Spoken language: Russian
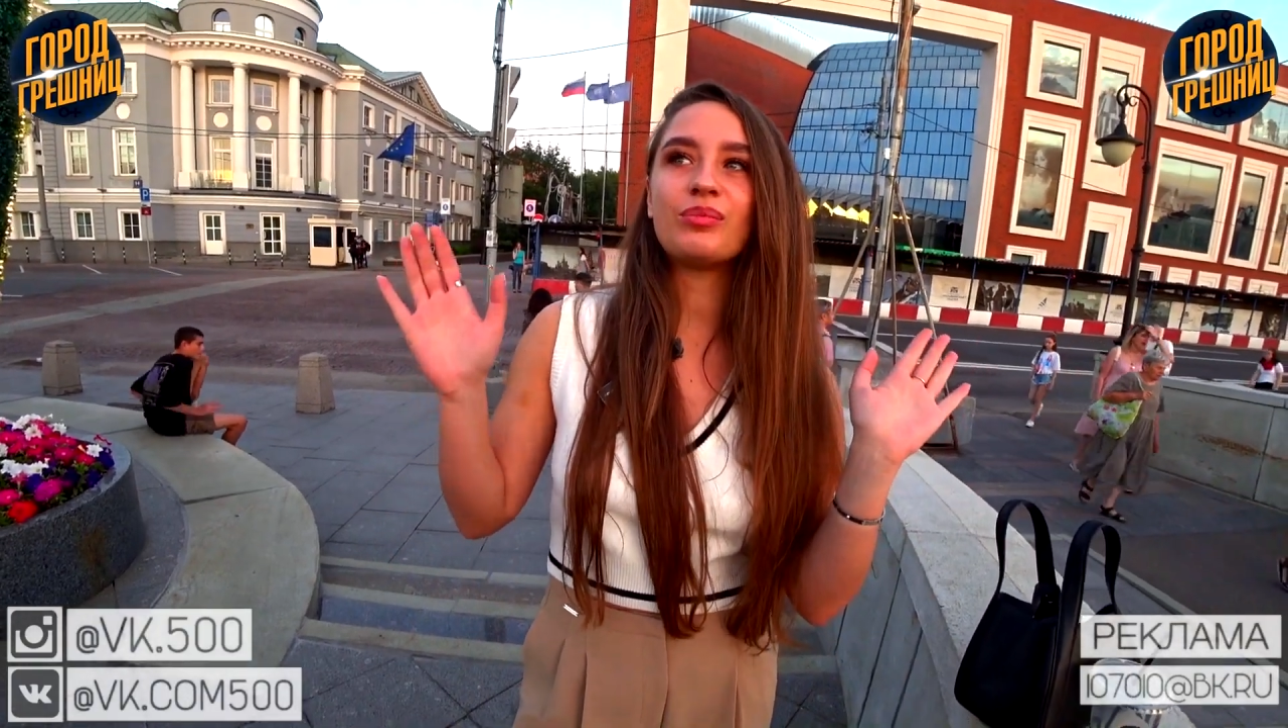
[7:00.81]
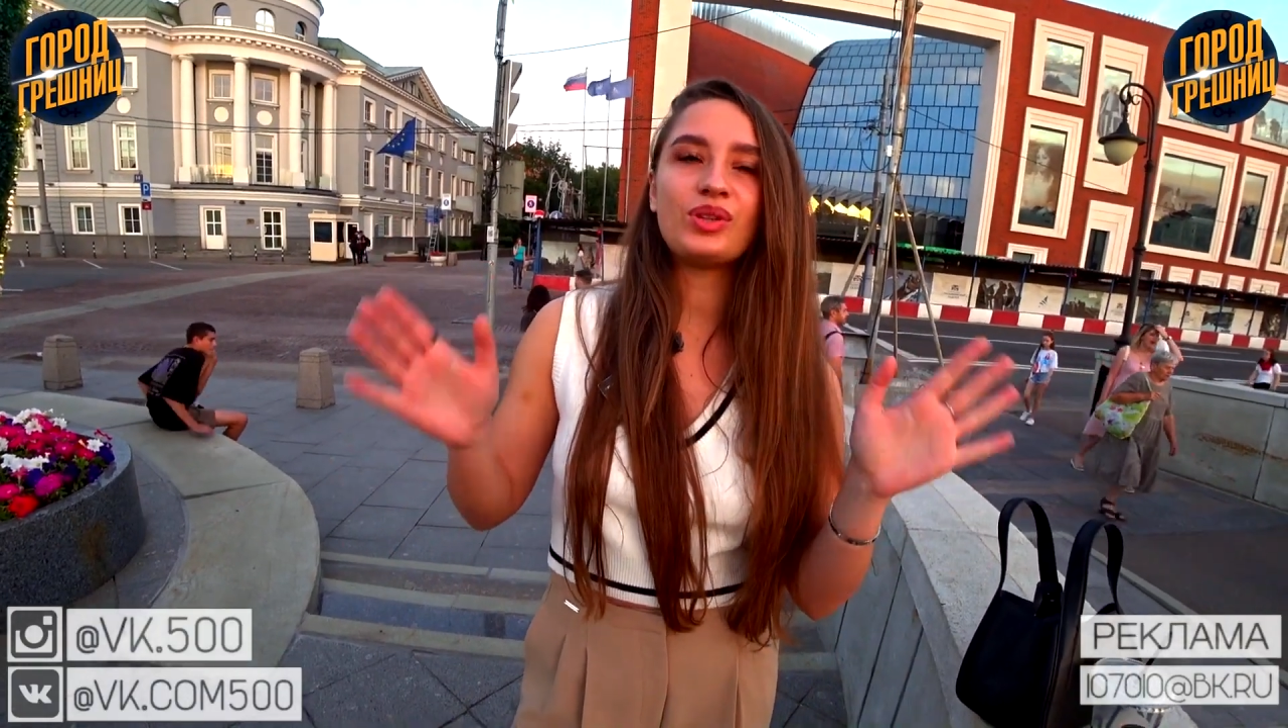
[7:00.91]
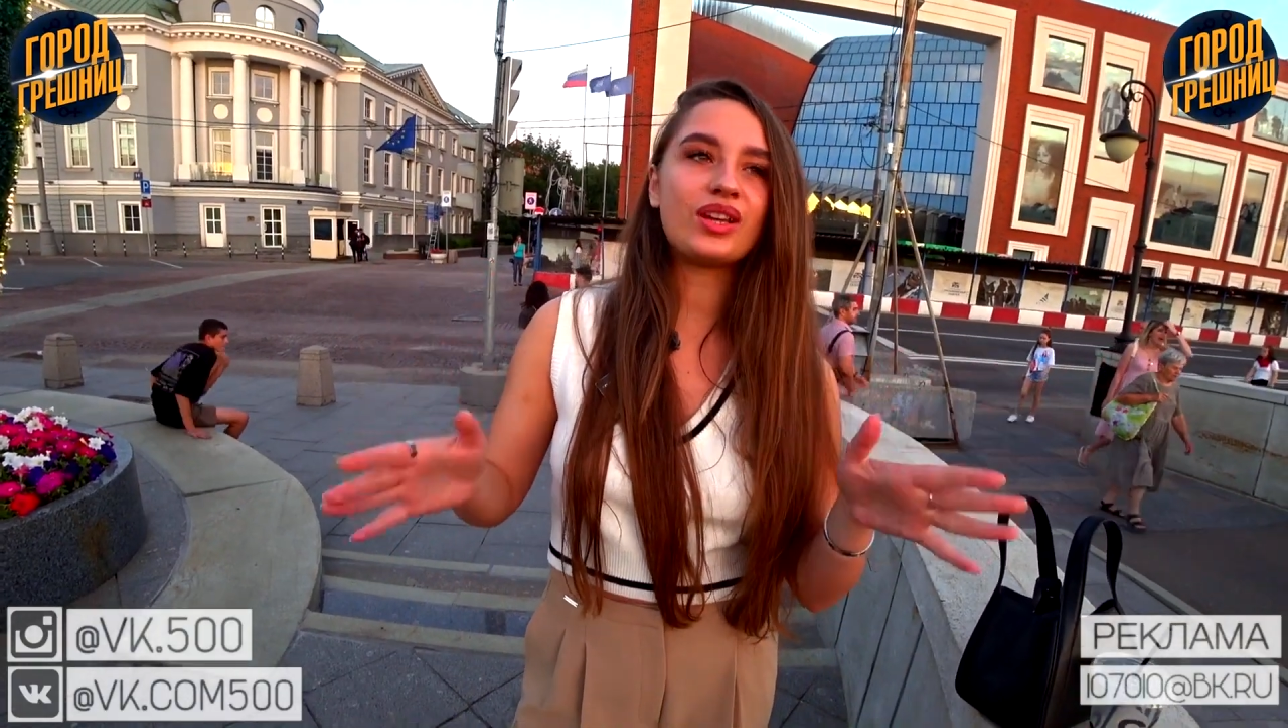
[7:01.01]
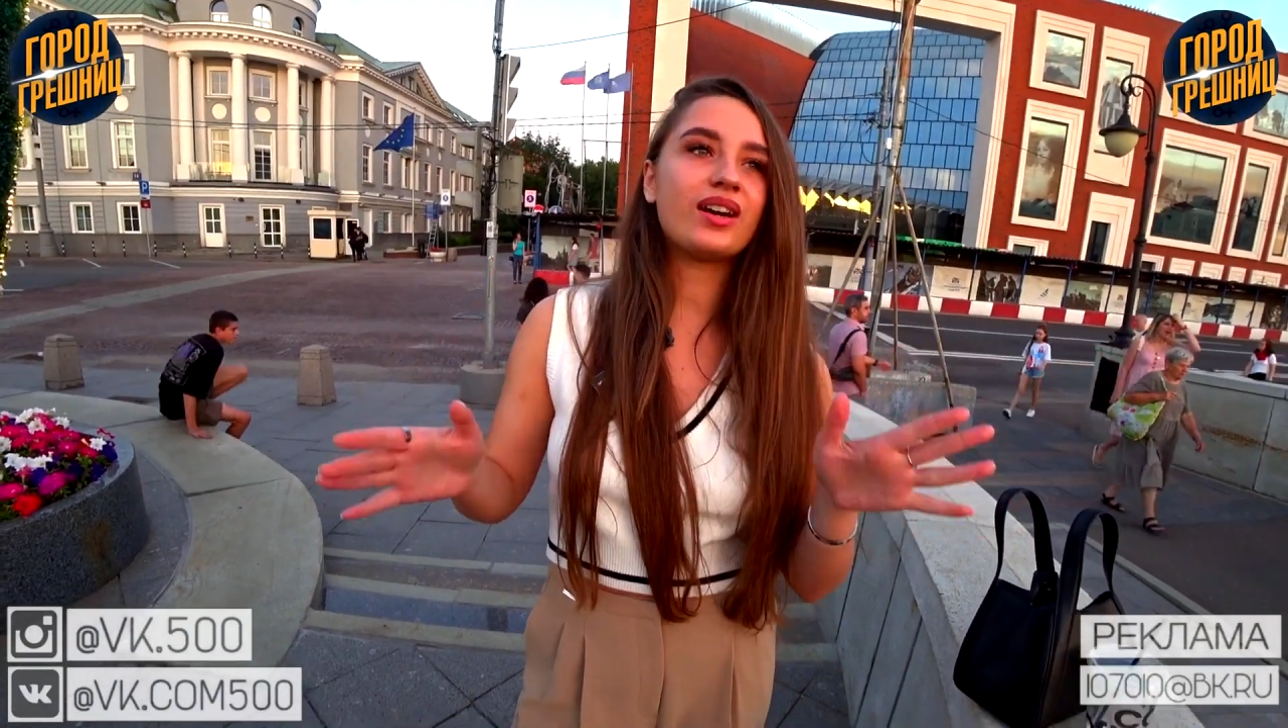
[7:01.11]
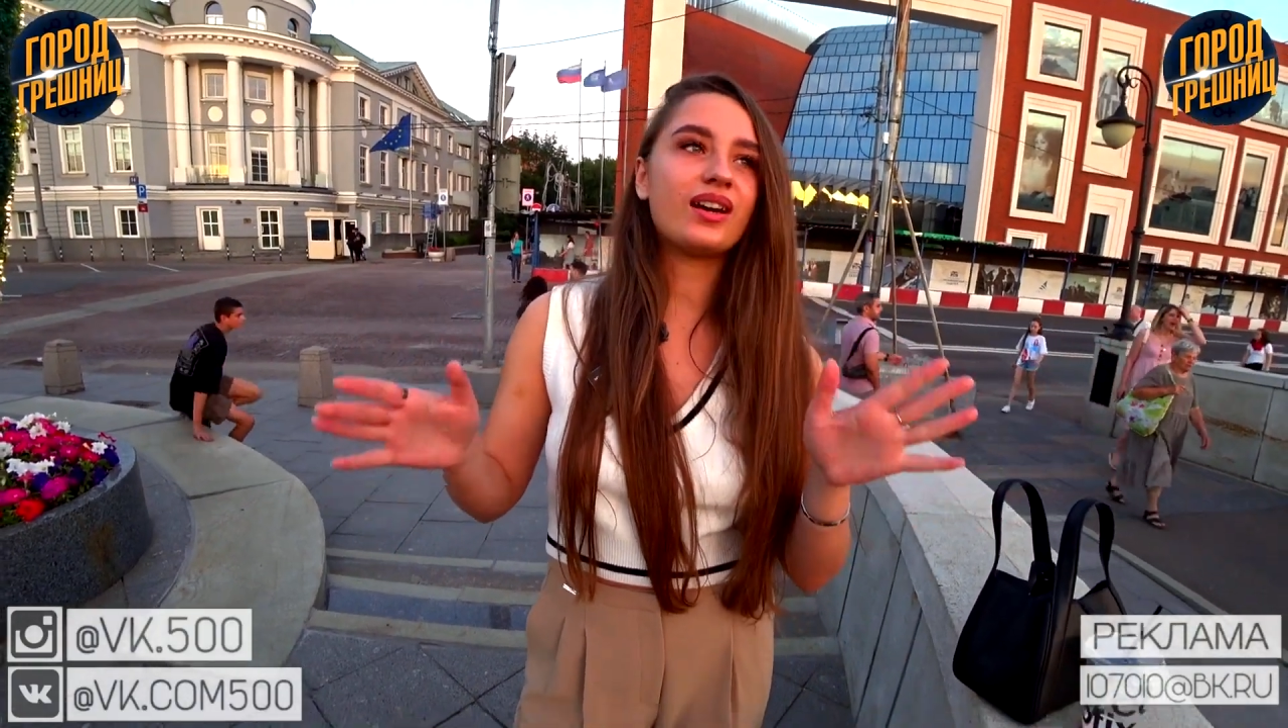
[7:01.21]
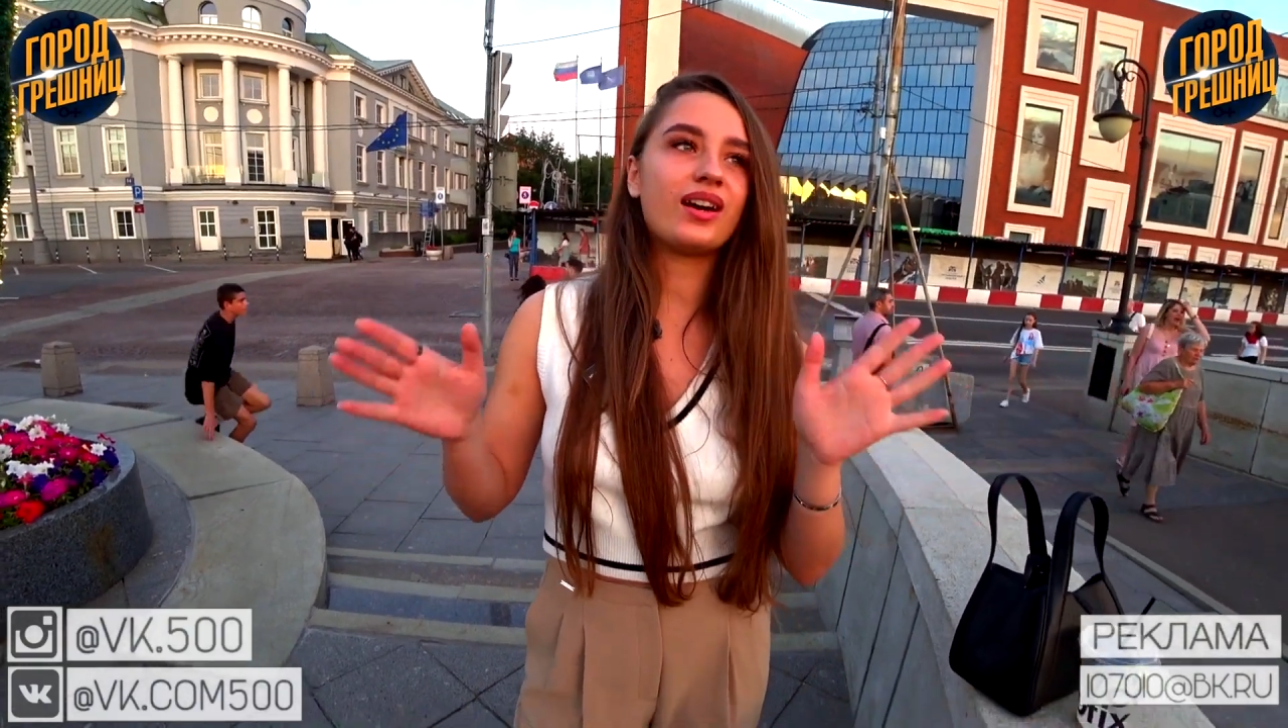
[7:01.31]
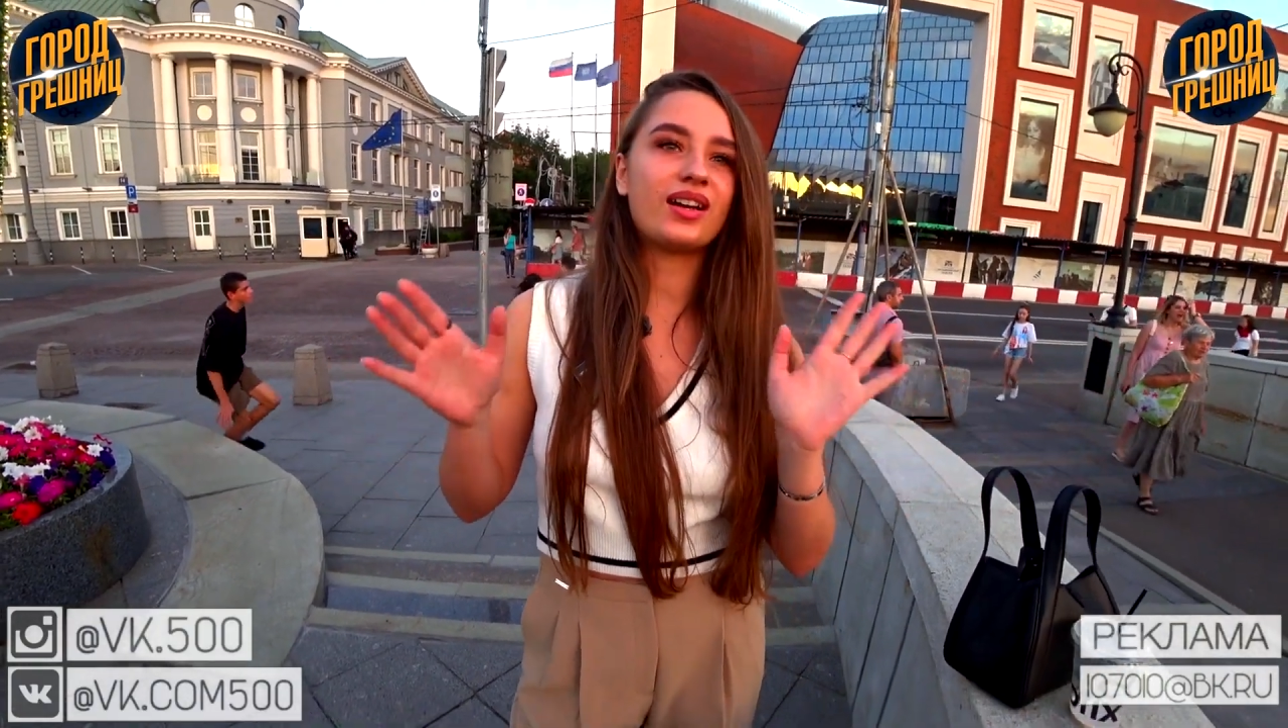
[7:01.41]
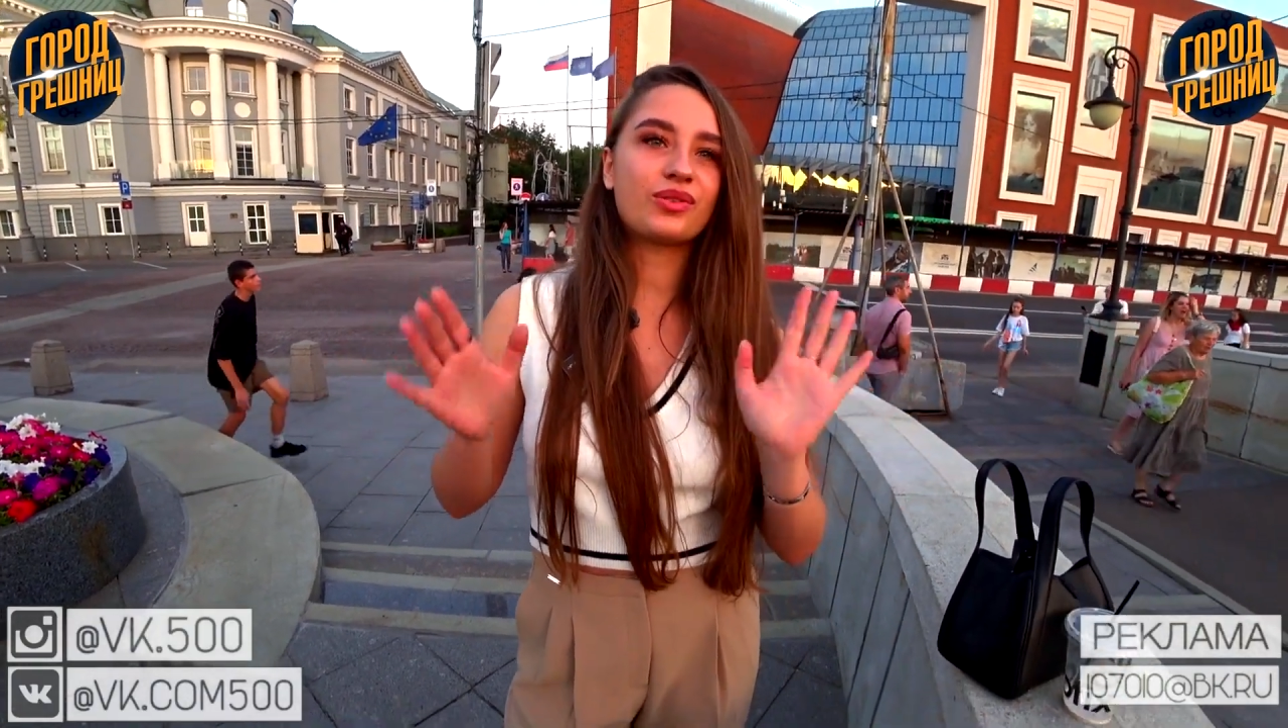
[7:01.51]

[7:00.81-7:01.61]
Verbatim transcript: меня